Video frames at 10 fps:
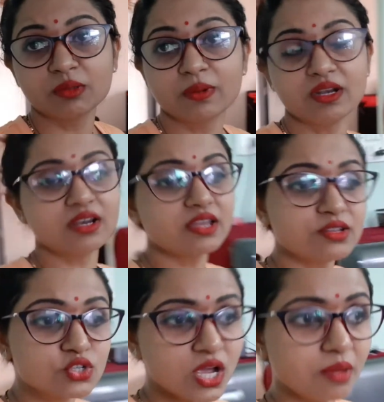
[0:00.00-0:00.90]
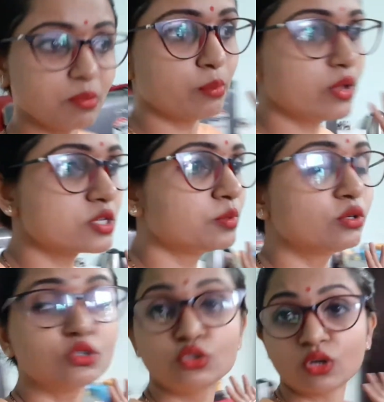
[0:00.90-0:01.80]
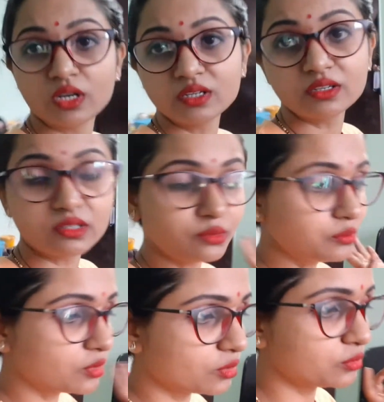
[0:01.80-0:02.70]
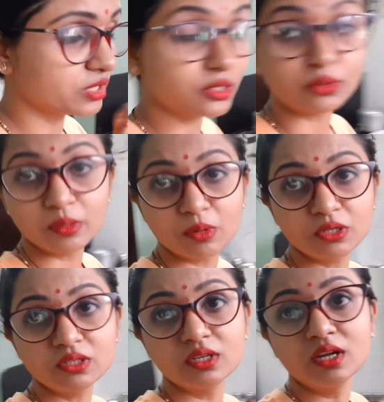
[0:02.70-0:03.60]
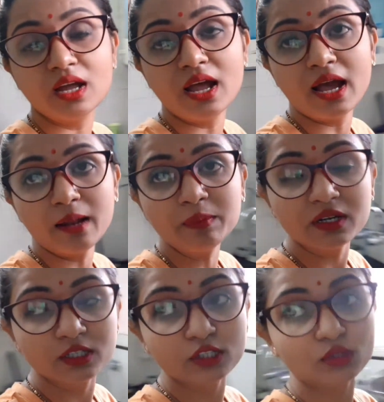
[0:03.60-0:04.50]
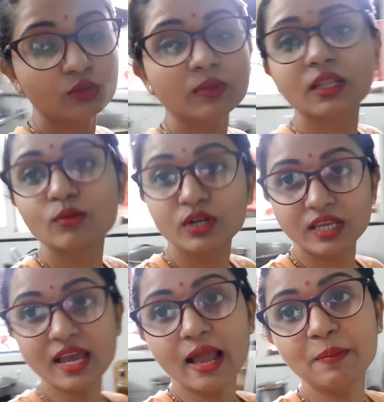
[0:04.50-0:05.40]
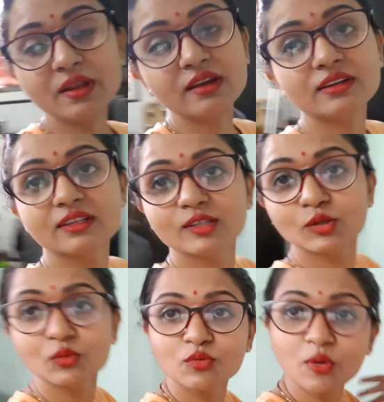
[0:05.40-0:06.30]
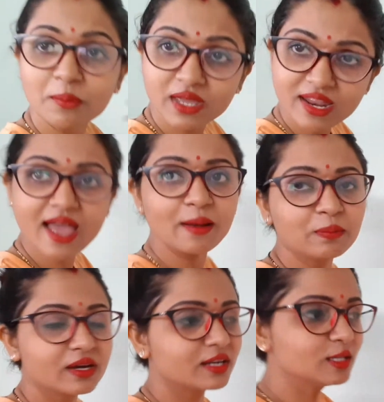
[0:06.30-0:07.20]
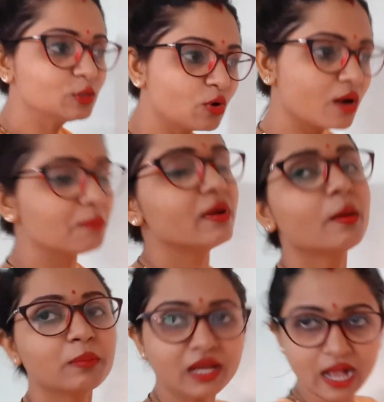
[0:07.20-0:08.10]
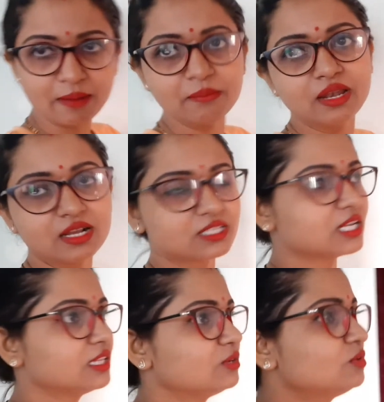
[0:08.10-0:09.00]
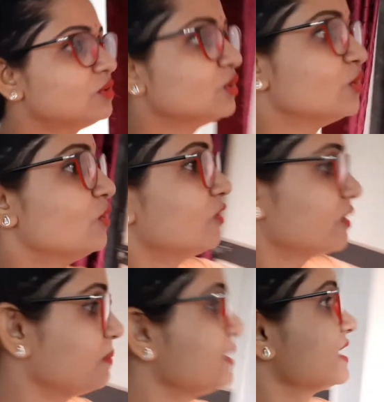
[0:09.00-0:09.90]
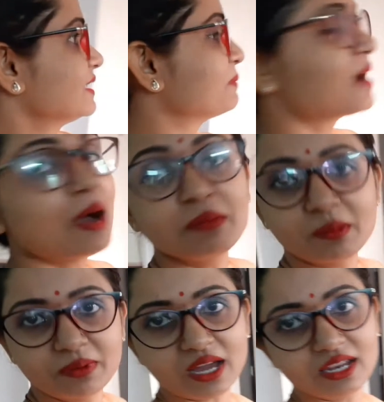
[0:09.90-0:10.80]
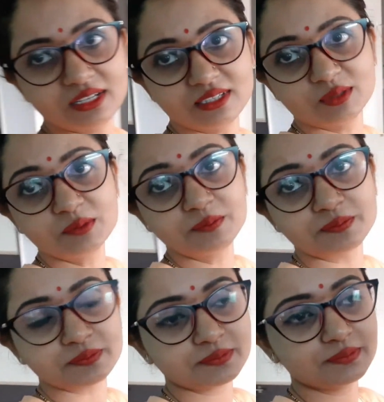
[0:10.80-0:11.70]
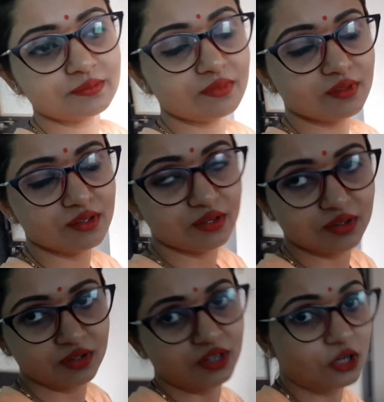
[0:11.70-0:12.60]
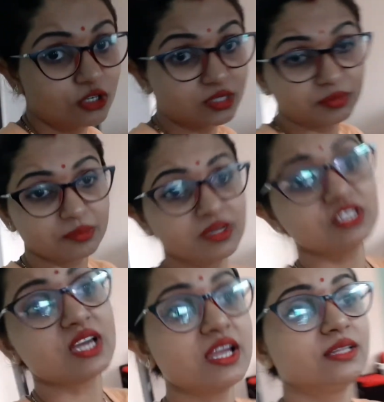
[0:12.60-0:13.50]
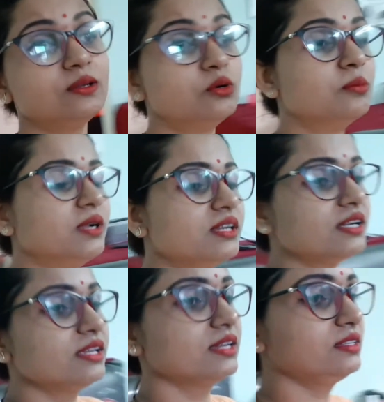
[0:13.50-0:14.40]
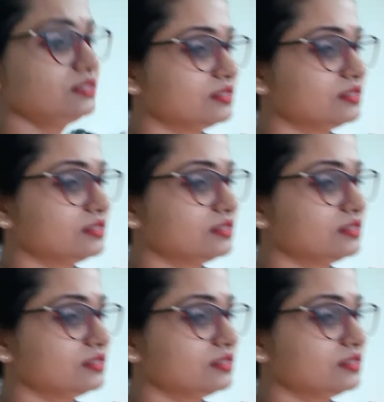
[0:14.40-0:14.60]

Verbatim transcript: मुझे बन रही है चाय मैं भी हस्बैंड को ज्वाइन करती हूँ और उनकी थोड़ी बहुत हेल्प कर देती हूँ मतलब उनकी हेल्प नहीं कर देती हूँ वो मेरी हेल्प कर रहे हैं तो अब मैं अपने काम में लग जाती हूँ और अपना ये सब काम निपटा लेती हूँ और तब तक मेरी चाय इधर उबल रही है